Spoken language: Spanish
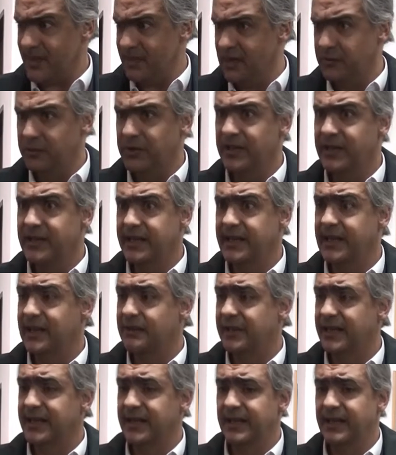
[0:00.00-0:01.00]
después del Día de la
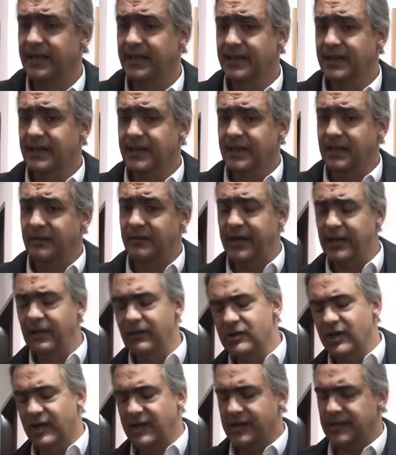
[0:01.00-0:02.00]
Madre. Y
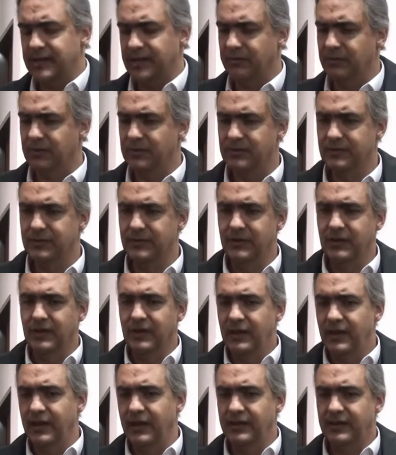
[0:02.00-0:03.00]
Bariloche ahí estamos.
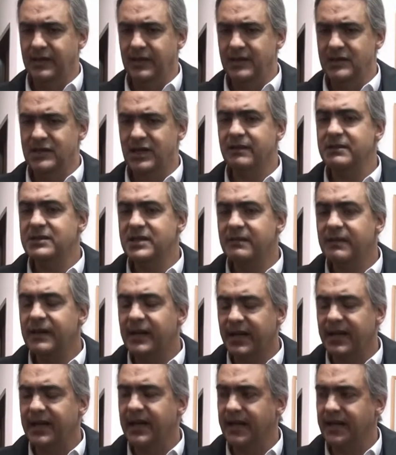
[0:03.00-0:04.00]
Este, ya, ya va a
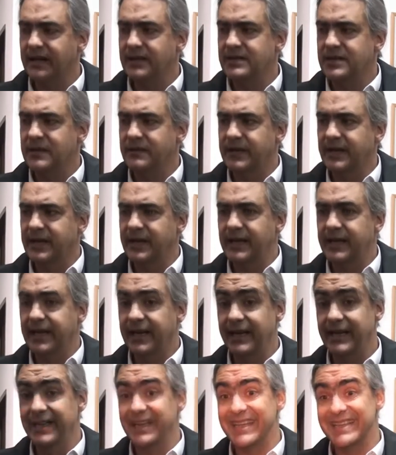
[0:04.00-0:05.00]
arrancar, ya va a
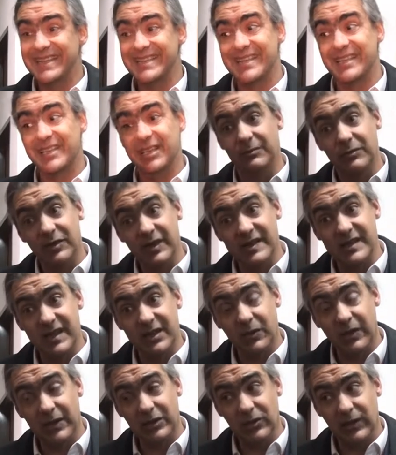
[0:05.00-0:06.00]
arrancar y necesitamos que sea
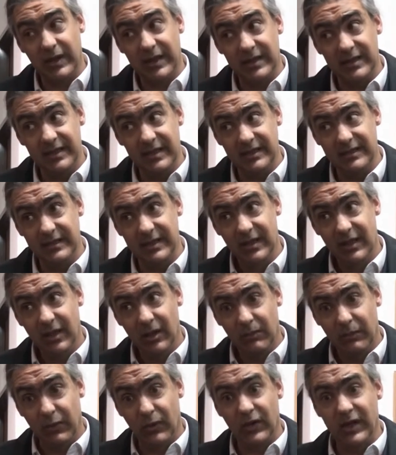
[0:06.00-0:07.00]
cuanto antes
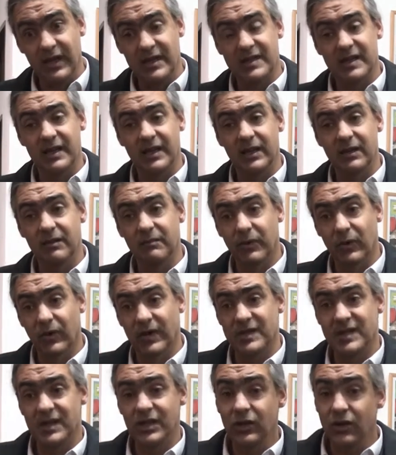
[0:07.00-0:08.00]
porque, se,
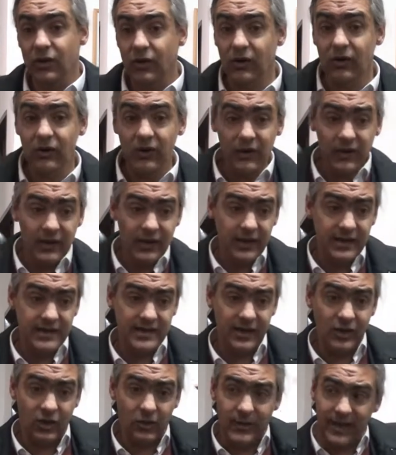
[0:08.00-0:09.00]
porque si no
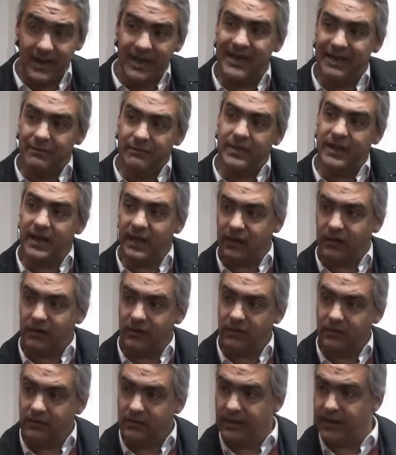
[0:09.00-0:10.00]
se nos viene el
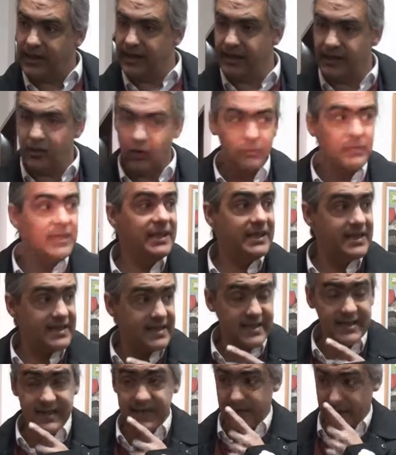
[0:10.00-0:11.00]
invierno del
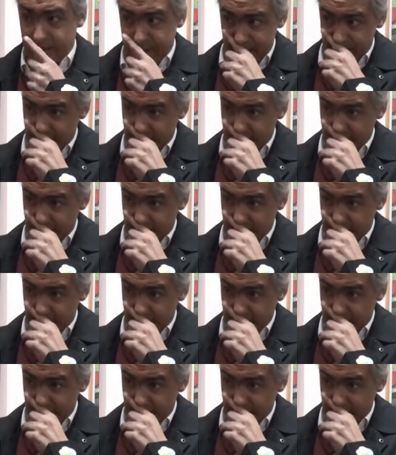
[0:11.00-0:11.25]
2016